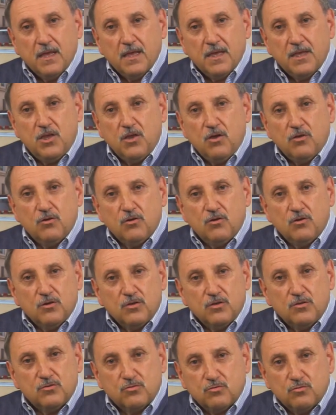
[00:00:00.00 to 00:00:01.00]
Io non ho
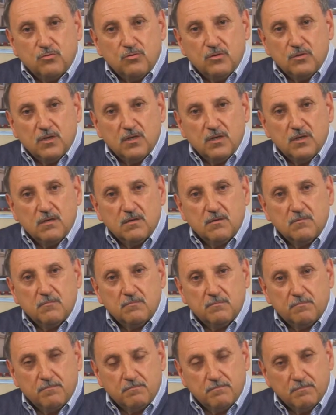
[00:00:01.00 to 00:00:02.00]
nessun,
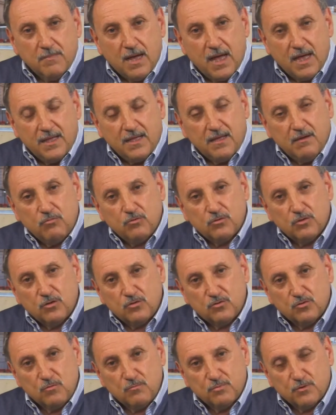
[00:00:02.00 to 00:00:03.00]
mai avuto
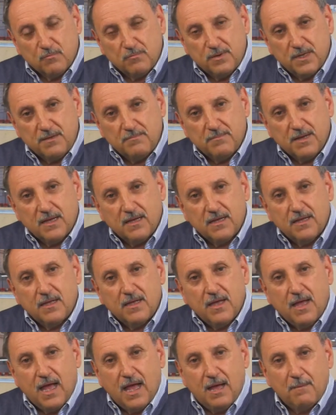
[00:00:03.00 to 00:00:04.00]
nessun problema
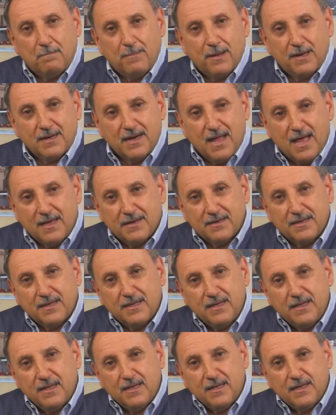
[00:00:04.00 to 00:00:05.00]
a
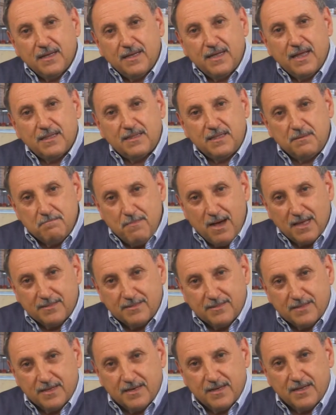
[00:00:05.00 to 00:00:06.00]
parlare e a
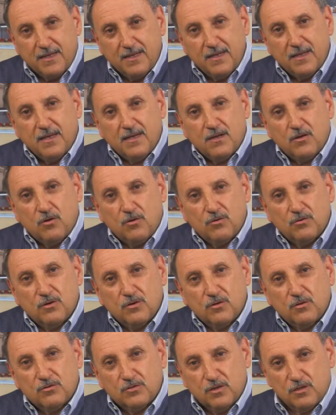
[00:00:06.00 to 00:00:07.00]
dibattere con
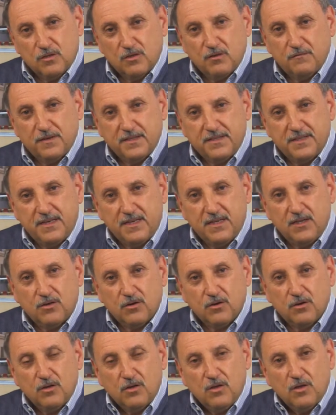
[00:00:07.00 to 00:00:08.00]
Costantino
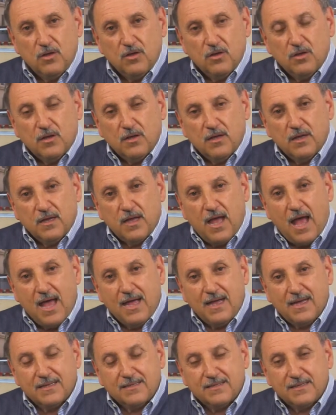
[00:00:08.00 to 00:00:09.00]
Federico,
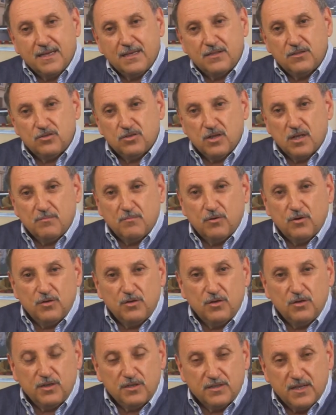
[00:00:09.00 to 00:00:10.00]
anche se diciamo,
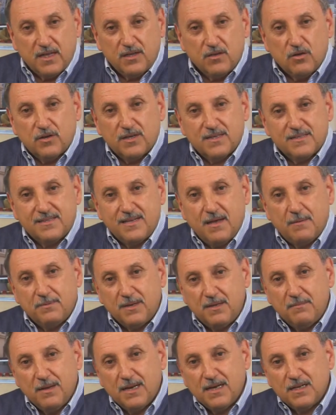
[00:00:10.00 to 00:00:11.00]
io ritengo che sia
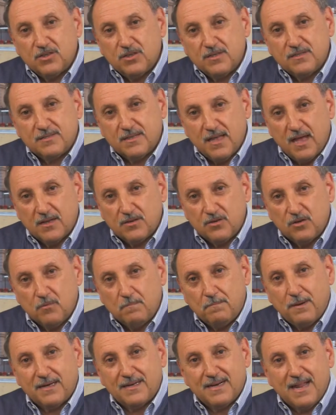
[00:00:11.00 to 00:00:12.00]
prima necessario
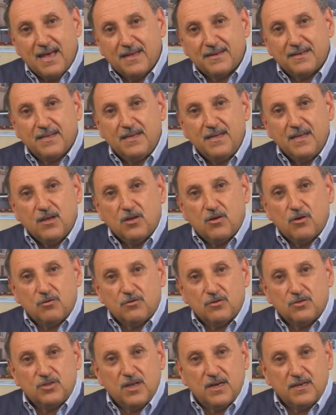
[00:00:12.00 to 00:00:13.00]
parlare
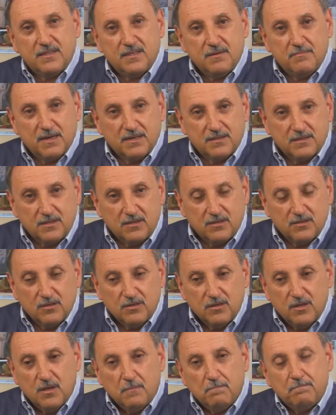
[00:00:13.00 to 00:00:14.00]
con Gianni De Martino.
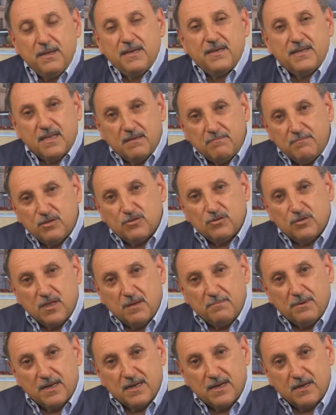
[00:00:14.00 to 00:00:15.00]
Perché
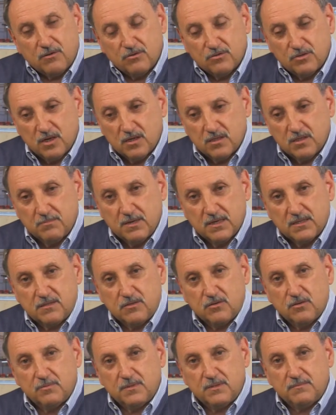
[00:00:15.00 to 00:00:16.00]
bisogna parlare con Gianni De
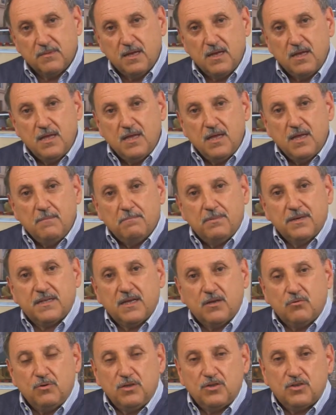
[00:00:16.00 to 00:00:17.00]
Martino prima?
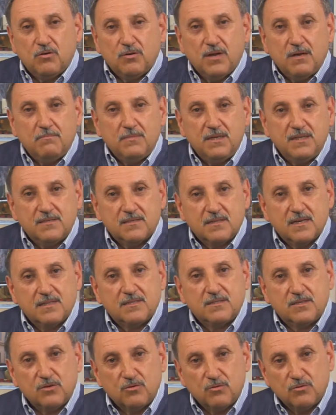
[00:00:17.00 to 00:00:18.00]
Perché qui c'è
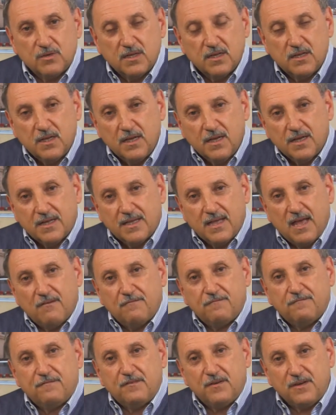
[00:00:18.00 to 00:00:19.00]
un'amministrazione che ha
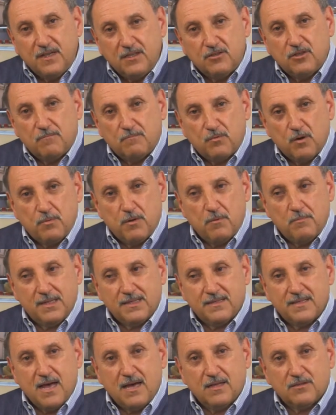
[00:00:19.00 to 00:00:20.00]
finito il proprio
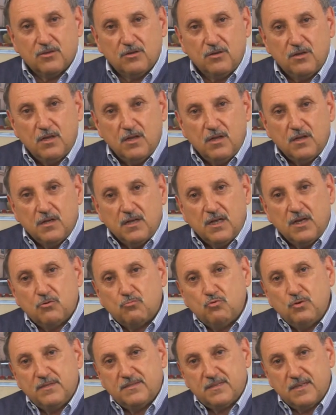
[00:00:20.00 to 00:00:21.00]
mandato, il
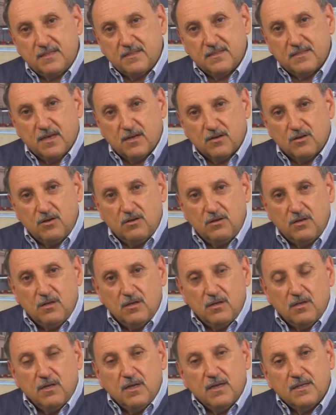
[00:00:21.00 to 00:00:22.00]
cui sindaco
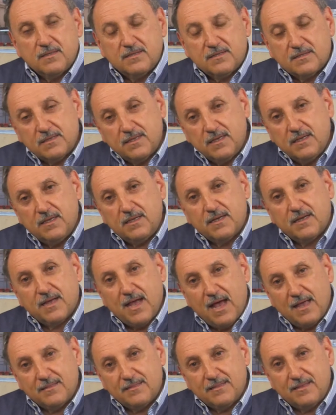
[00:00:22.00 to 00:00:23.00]
si
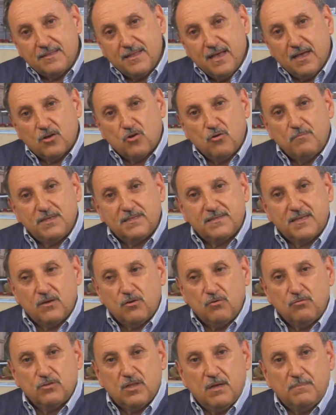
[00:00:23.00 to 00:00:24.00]
candida come
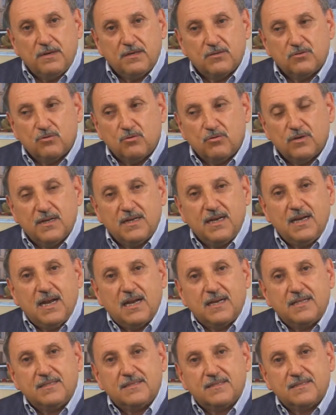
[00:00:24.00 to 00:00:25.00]
seconda persona nella
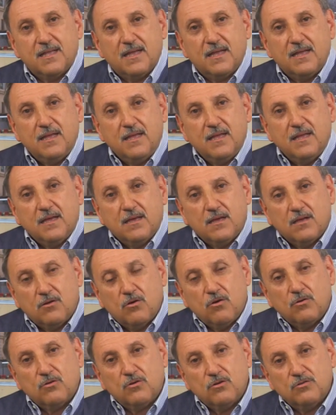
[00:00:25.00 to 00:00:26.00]
lista
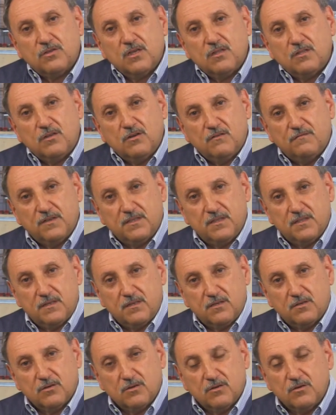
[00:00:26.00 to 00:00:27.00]
con Costantino
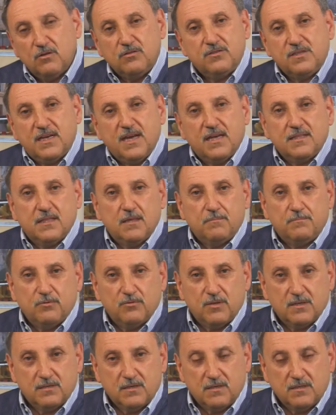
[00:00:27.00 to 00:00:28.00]
Federico. Non si candida più
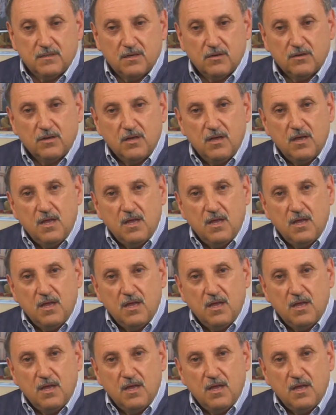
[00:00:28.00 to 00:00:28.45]
da sindaco.